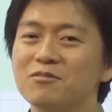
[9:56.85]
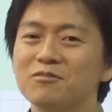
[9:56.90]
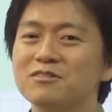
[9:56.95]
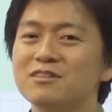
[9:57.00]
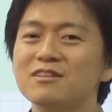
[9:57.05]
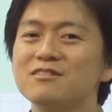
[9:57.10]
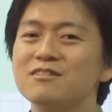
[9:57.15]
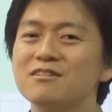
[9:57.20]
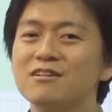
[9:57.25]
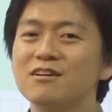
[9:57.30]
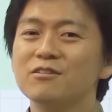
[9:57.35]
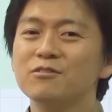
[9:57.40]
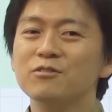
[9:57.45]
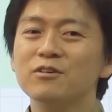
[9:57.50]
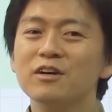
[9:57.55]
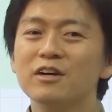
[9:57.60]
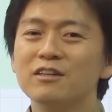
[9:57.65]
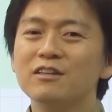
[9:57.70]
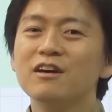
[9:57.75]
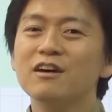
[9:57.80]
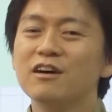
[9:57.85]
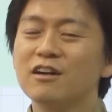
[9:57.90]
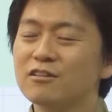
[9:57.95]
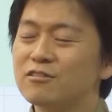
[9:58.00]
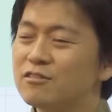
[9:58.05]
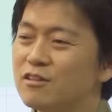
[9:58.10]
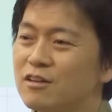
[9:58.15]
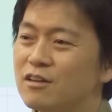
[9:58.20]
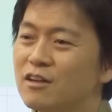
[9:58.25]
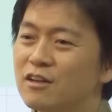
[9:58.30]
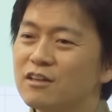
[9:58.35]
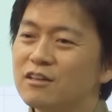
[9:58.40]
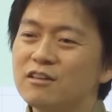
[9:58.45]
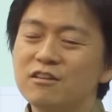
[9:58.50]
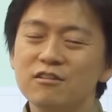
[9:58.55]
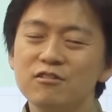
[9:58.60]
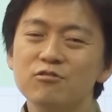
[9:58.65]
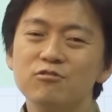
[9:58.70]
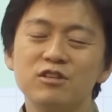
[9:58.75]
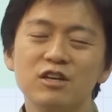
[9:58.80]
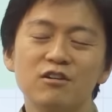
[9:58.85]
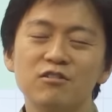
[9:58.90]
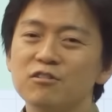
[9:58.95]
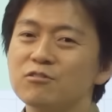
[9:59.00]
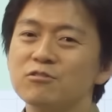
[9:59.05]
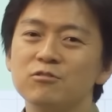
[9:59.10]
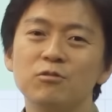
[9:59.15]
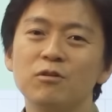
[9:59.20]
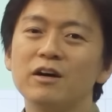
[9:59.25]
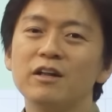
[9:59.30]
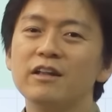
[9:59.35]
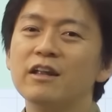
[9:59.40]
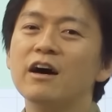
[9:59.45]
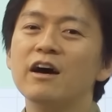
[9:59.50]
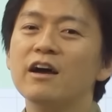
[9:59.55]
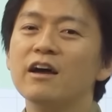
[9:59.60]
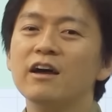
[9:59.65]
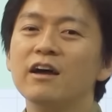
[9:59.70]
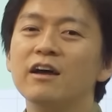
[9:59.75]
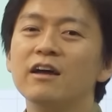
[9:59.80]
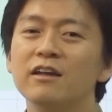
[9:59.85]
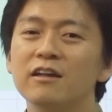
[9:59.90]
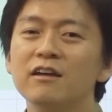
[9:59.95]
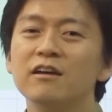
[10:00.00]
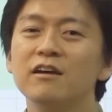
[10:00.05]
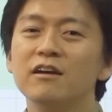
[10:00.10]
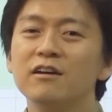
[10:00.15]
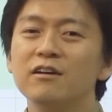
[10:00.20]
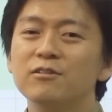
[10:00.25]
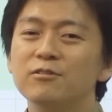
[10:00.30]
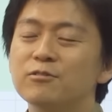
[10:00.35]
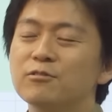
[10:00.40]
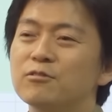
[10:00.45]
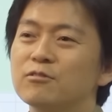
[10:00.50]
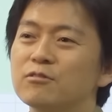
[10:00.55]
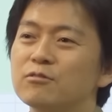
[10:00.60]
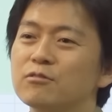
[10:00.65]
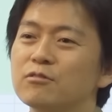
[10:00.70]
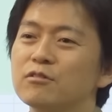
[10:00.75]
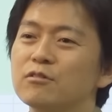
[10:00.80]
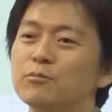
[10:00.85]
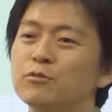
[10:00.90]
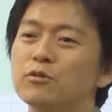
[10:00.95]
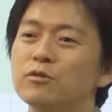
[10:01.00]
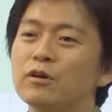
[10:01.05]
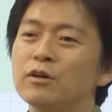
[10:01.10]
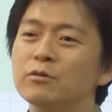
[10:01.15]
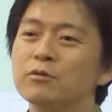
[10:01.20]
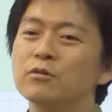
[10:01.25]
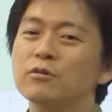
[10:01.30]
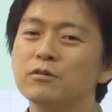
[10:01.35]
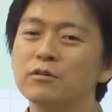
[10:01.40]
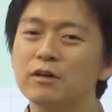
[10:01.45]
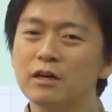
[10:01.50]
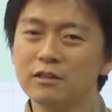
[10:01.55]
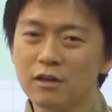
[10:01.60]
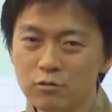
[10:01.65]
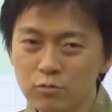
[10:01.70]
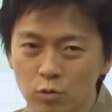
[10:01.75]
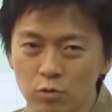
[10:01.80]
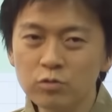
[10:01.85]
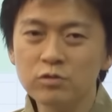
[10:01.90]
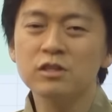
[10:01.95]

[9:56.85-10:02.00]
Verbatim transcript: 全然あのだからっつって緊急着陸するとかない。うん、それはもうあの当たること